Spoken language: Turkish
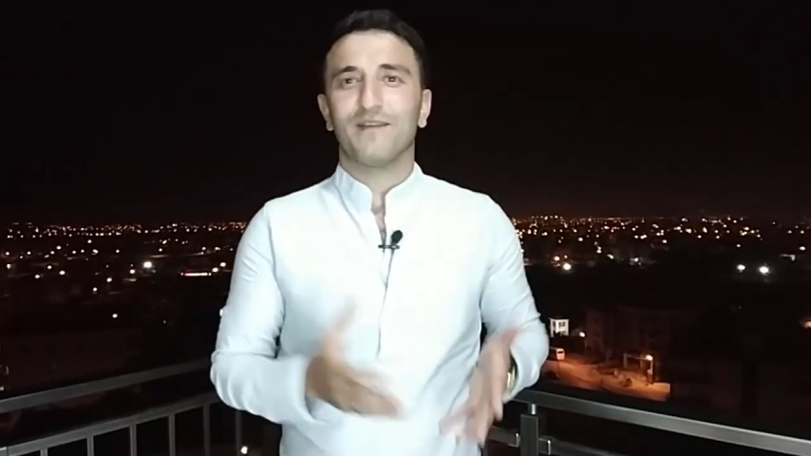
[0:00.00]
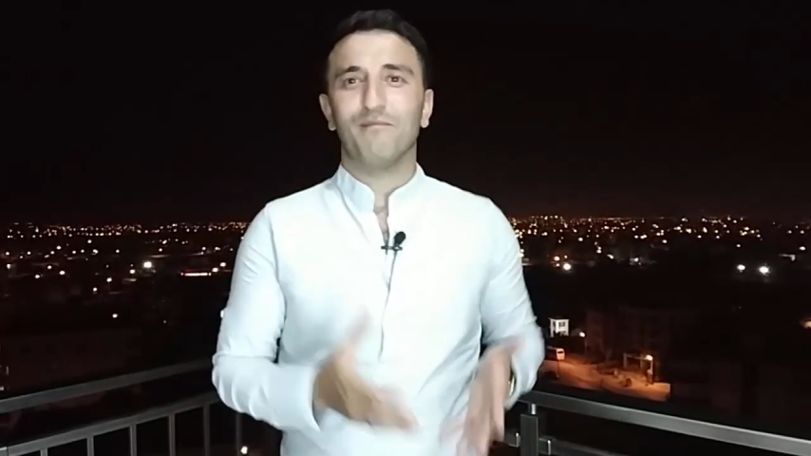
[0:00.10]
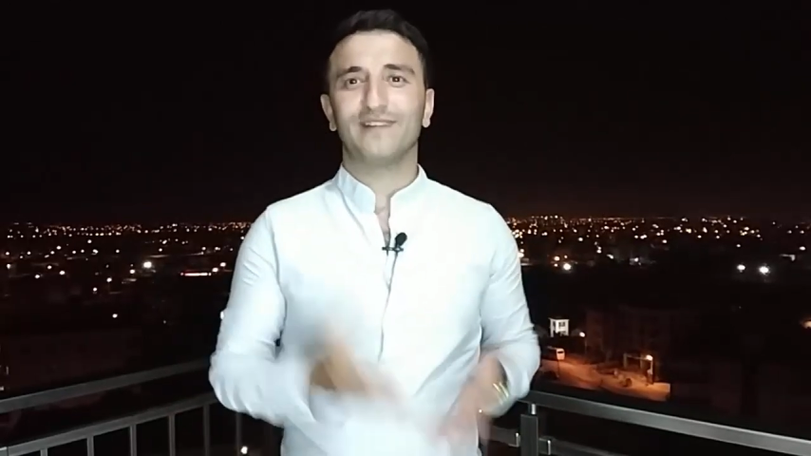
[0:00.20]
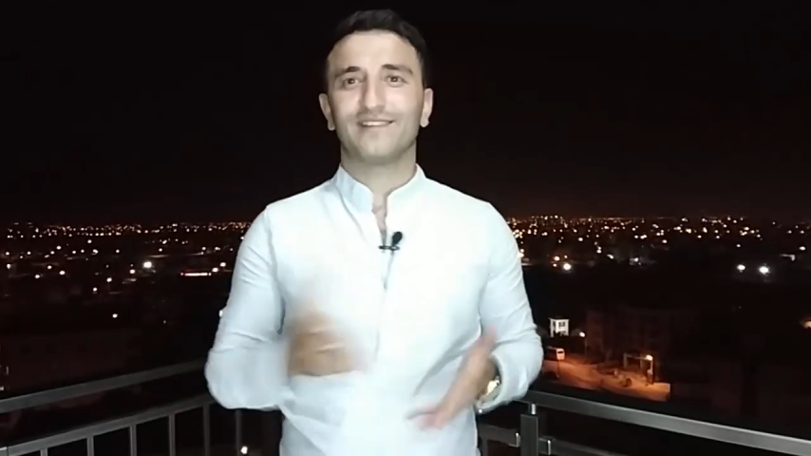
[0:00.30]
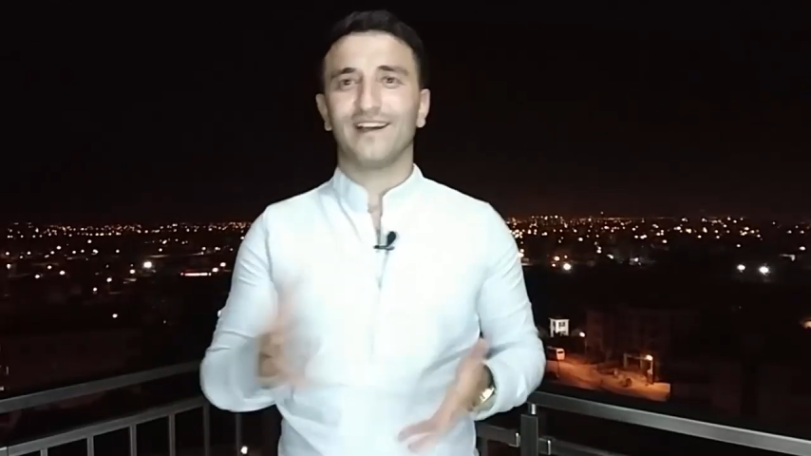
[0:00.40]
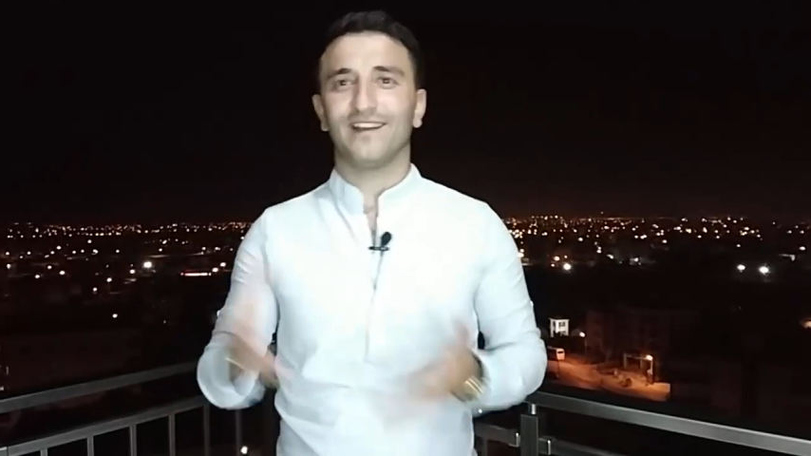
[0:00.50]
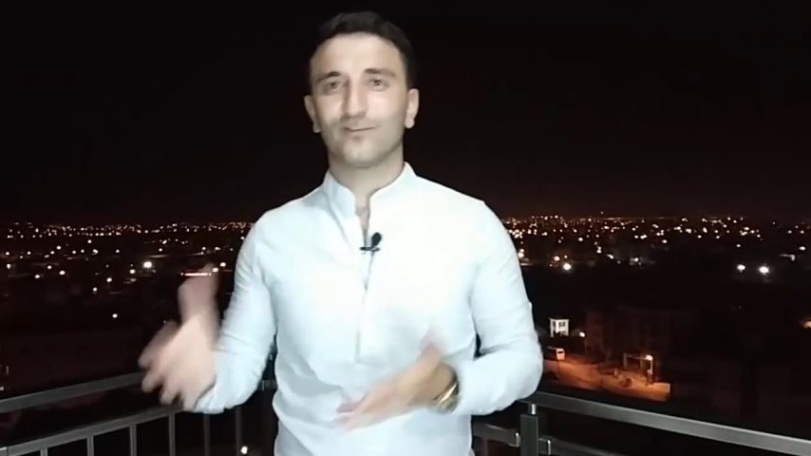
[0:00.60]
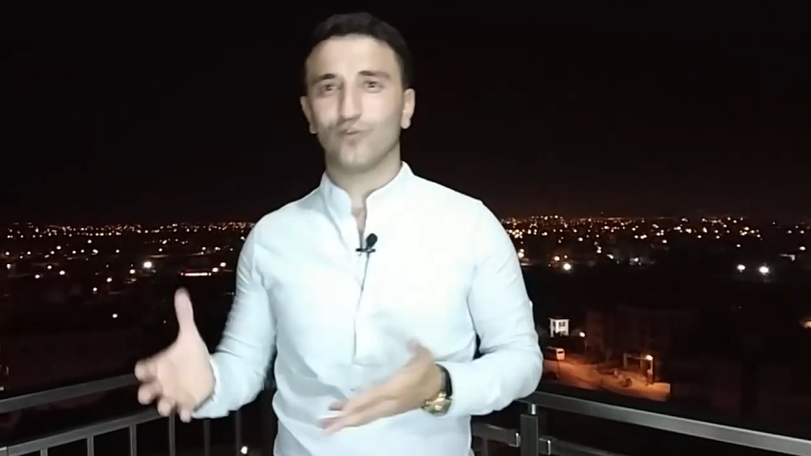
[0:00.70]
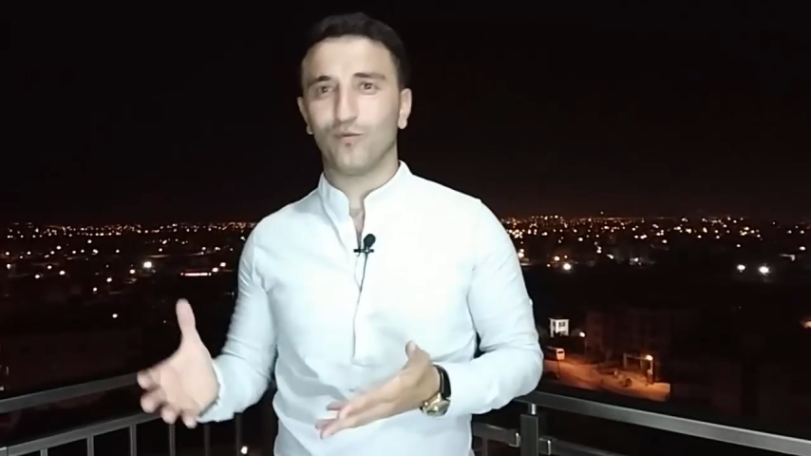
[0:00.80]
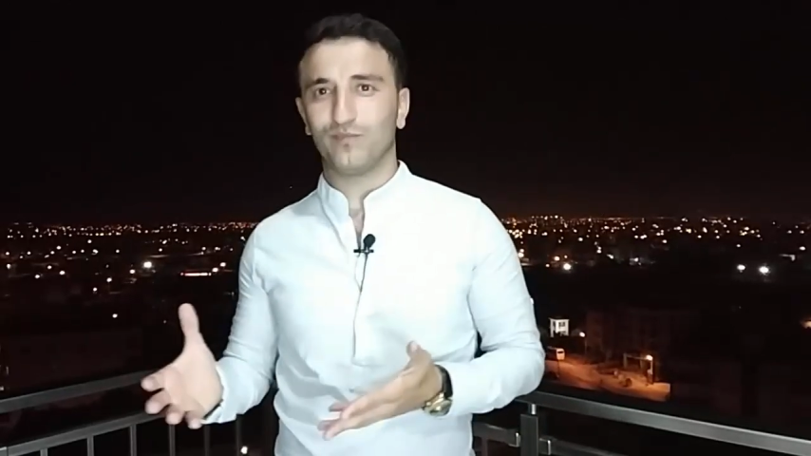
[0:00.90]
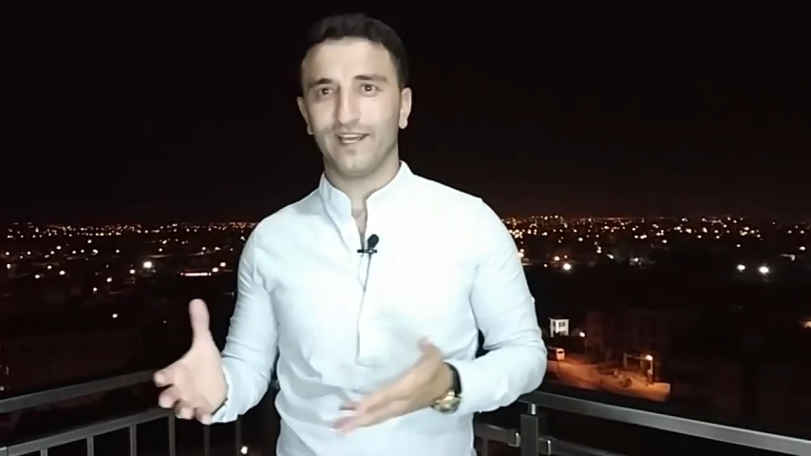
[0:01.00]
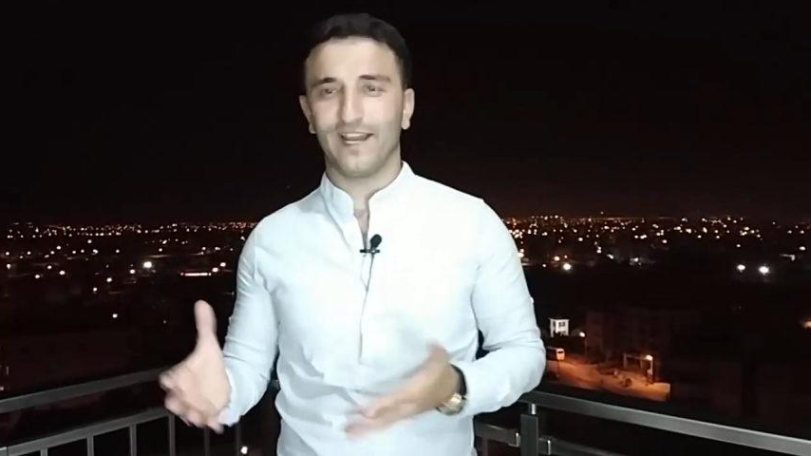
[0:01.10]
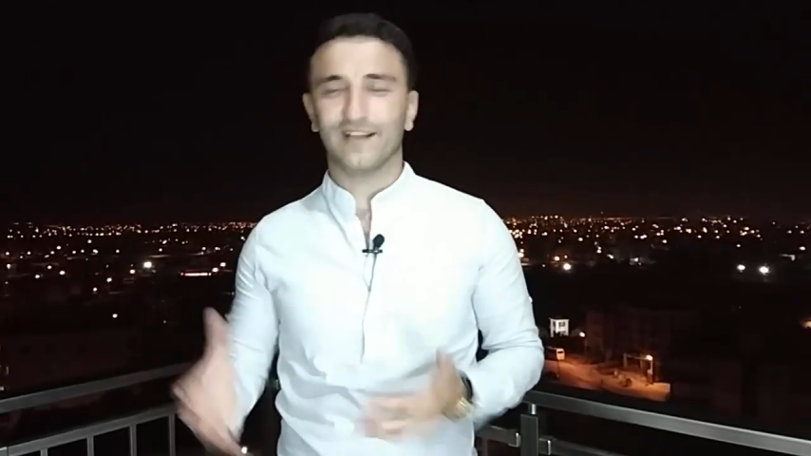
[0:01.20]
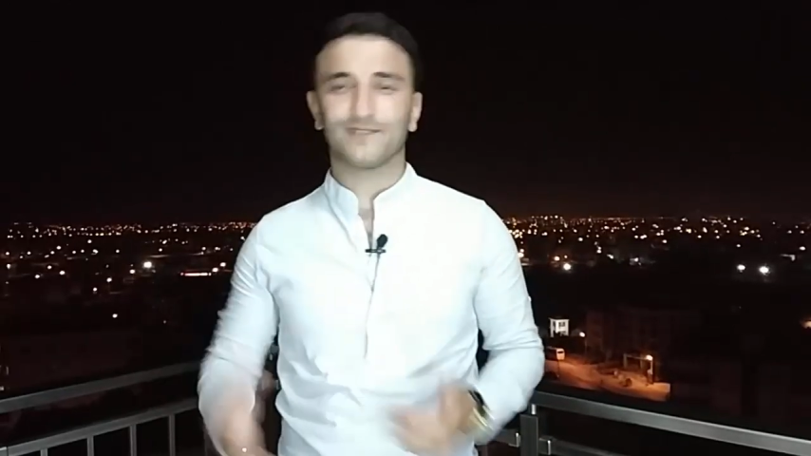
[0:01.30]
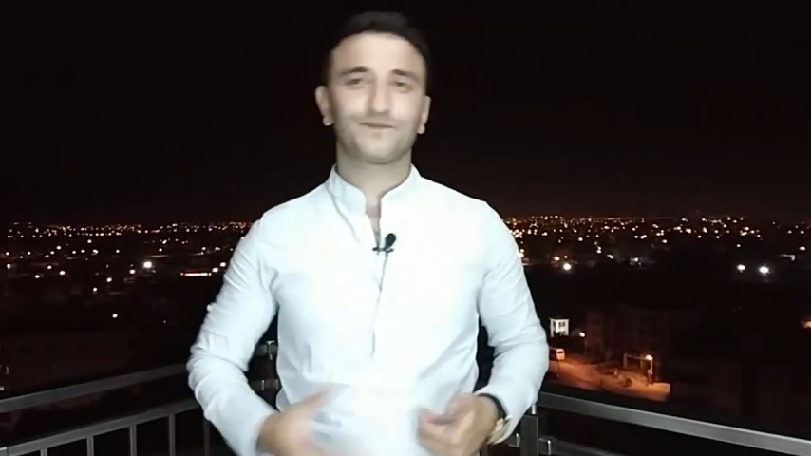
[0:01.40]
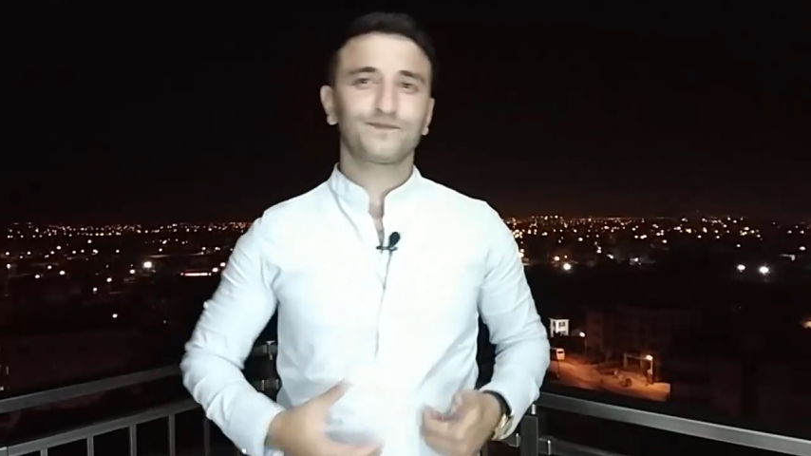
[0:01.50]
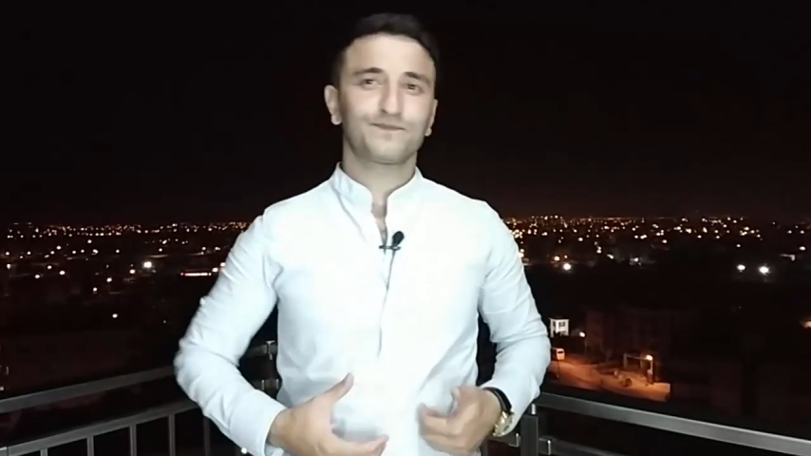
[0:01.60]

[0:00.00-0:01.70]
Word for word: Mantarlar toplayarak